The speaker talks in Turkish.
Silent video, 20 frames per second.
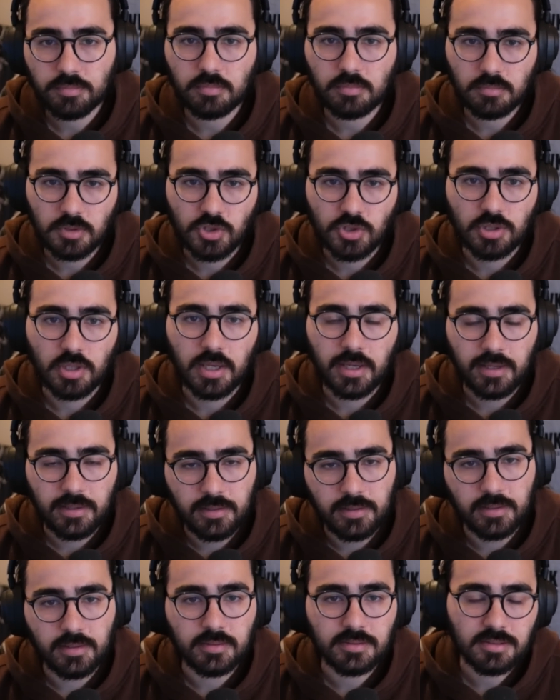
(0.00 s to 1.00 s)
işte
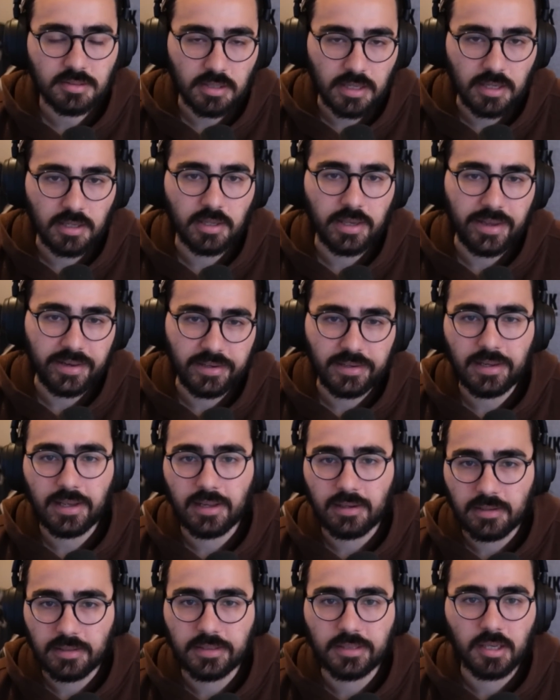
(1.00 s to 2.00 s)

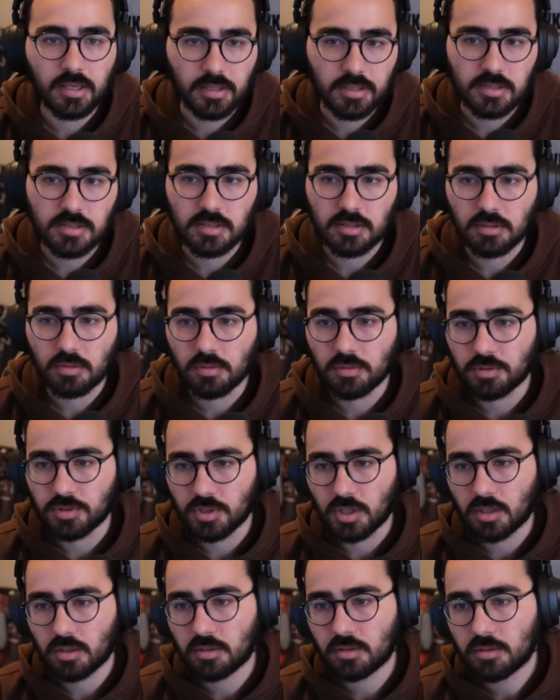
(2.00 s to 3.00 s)
50-52 arası
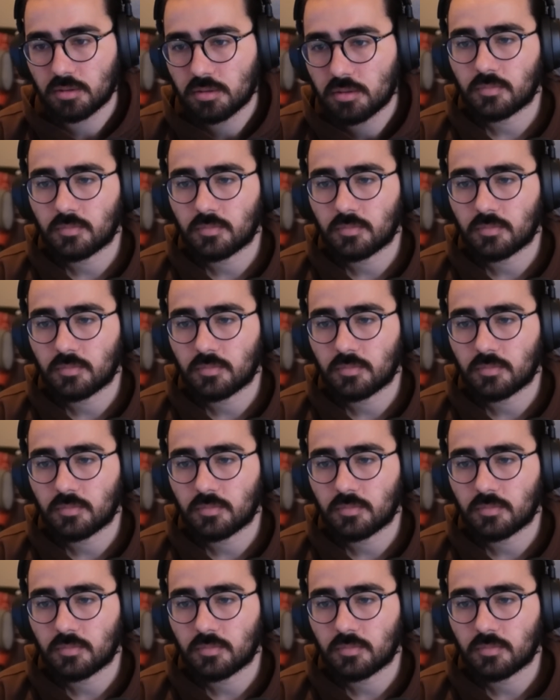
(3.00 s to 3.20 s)
olacak.